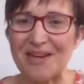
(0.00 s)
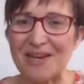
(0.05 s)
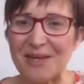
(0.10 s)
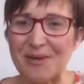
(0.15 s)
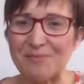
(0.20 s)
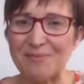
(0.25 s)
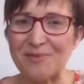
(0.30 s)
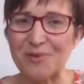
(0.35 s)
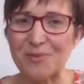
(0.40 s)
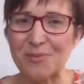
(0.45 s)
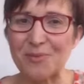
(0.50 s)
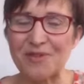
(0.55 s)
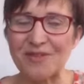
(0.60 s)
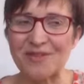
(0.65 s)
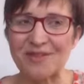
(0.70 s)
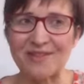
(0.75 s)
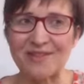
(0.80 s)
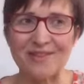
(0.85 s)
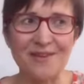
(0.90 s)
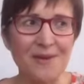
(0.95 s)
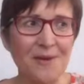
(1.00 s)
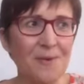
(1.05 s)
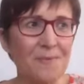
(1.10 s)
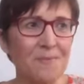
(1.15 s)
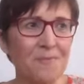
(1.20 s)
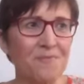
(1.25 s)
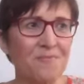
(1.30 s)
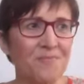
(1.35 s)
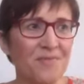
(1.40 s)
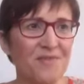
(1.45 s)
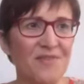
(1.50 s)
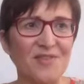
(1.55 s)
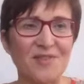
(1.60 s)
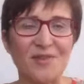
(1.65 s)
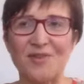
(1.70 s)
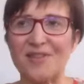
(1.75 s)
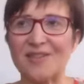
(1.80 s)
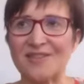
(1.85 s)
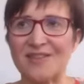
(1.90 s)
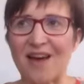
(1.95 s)
Leben so ein bisschen, wie
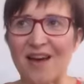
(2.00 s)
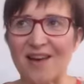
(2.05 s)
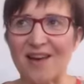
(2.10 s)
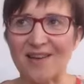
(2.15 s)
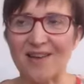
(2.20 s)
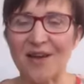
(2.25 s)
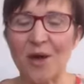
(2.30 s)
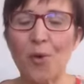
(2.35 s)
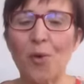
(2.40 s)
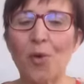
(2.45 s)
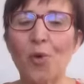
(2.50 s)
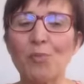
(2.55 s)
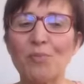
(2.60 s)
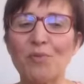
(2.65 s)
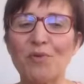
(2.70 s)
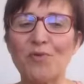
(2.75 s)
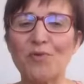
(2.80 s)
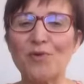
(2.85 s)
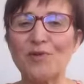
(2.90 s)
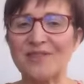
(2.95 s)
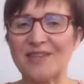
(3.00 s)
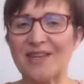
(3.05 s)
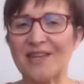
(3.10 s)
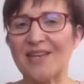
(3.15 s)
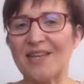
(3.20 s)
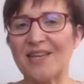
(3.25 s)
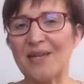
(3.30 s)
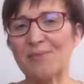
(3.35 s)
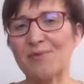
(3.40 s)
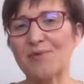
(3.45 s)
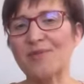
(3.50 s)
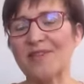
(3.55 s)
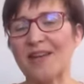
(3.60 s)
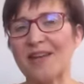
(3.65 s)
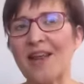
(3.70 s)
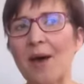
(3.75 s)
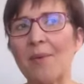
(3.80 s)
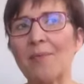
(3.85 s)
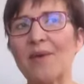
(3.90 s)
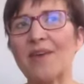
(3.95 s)
soll ich sagen, unbewusst gelebt. Und
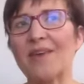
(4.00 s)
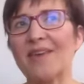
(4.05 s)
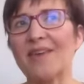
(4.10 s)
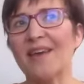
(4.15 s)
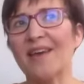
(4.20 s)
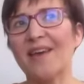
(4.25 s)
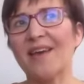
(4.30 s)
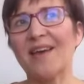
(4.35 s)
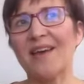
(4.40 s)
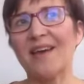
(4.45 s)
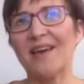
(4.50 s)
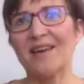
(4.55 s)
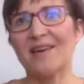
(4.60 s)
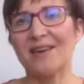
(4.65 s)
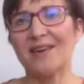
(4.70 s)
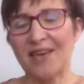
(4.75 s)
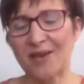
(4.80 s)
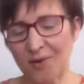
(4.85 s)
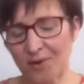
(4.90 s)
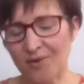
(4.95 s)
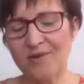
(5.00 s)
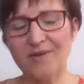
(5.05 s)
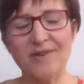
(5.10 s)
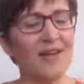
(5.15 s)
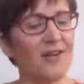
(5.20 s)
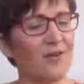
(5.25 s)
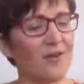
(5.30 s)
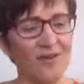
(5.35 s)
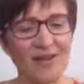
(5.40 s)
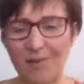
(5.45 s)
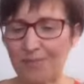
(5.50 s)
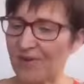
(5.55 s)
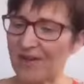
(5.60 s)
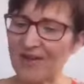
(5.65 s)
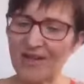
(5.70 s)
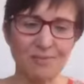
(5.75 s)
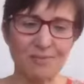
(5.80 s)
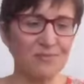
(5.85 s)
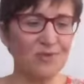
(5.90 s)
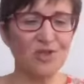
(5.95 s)
dann habe ich äh, gekündigt und habe
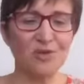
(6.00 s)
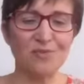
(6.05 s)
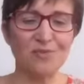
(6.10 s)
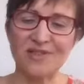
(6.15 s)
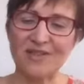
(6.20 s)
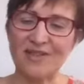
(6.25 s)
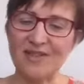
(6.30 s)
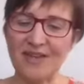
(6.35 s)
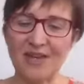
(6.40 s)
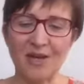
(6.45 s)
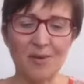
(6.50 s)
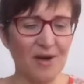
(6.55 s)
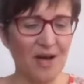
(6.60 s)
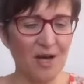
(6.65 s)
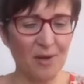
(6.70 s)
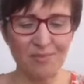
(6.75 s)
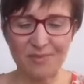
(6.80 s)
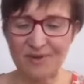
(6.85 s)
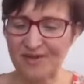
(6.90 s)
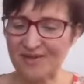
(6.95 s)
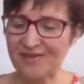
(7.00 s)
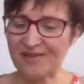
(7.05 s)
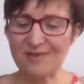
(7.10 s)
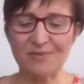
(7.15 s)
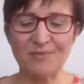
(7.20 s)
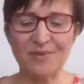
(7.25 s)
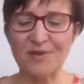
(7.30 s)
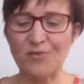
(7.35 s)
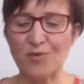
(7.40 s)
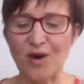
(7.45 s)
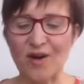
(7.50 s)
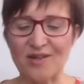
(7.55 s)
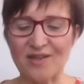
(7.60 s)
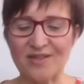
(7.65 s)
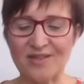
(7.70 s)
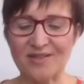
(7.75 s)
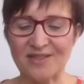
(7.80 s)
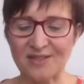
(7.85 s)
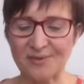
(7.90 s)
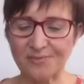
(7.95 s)
dann eben bestimmte Dinge gemacht, bin, bin
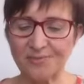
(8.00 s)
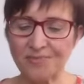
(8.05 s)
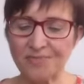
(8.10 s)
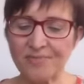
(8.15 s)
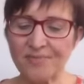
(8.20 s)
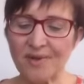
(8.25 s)
woanders hin.